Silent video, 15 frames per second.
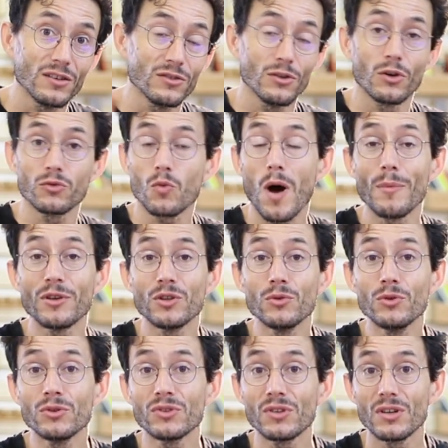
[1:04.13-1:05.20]
dans 3
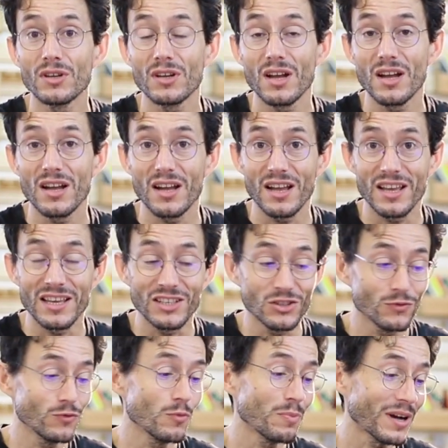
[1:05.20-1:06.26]
minutes et
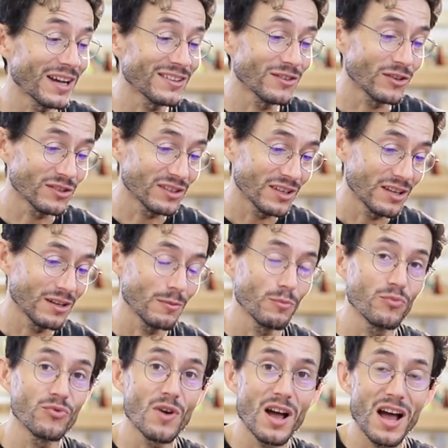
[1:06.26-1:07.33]
je vous présente
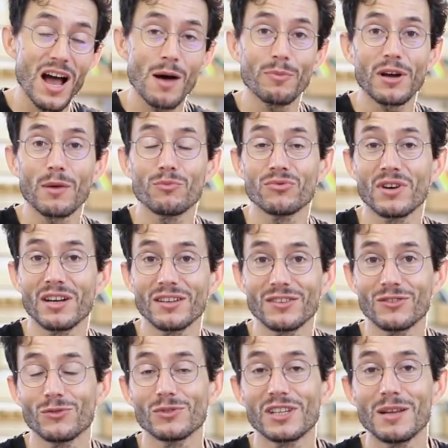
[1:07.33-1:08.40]
point après point
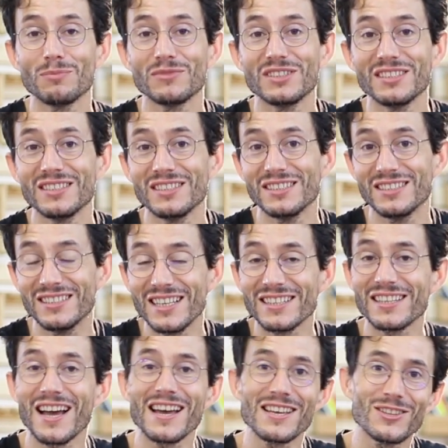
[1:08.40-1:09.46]
tous les petits
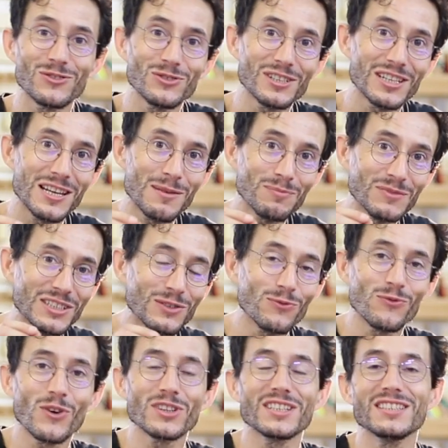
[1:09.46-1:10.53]
détails, toutes les petites
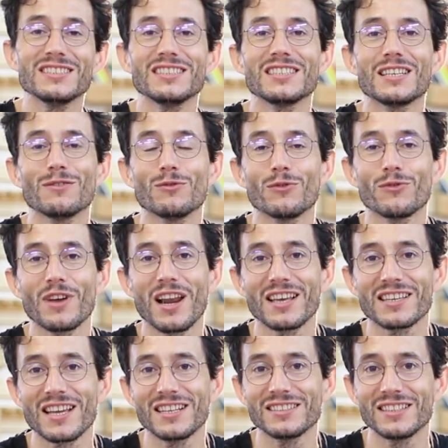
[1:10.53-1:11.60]
fantaisies qui vont faire
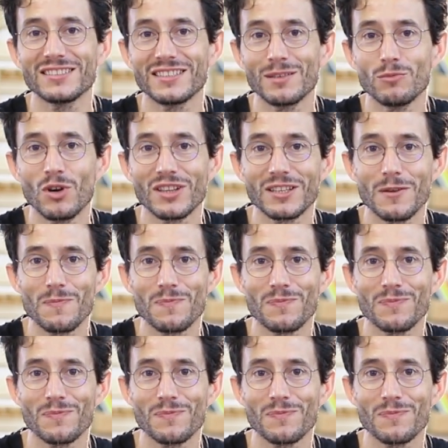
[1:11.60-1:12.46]
la qualité de cette boîte.